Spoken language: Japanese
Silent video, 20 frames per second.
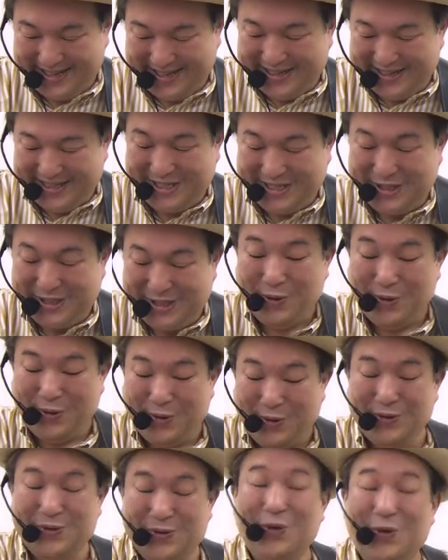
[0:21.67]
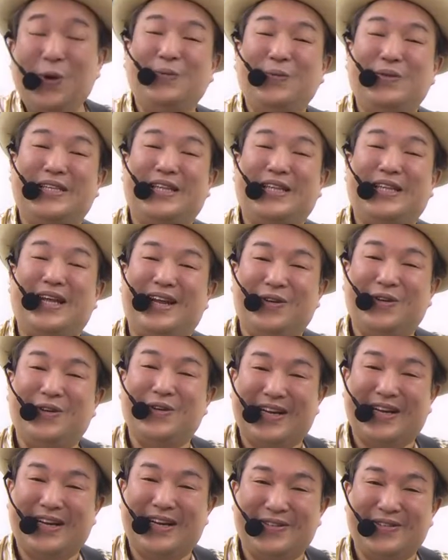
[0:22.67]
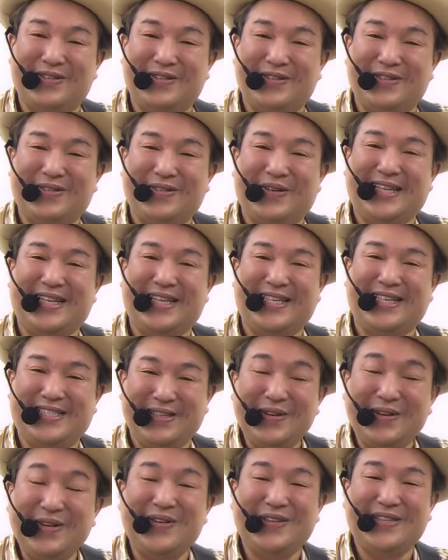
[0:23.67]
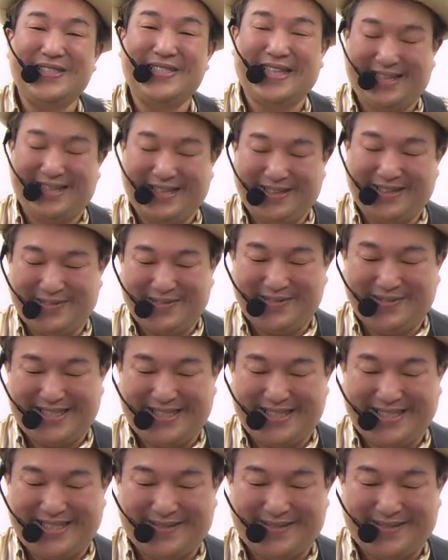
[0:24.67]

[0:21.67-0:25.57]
人をどう見たらよいかというお話をしたいと思います。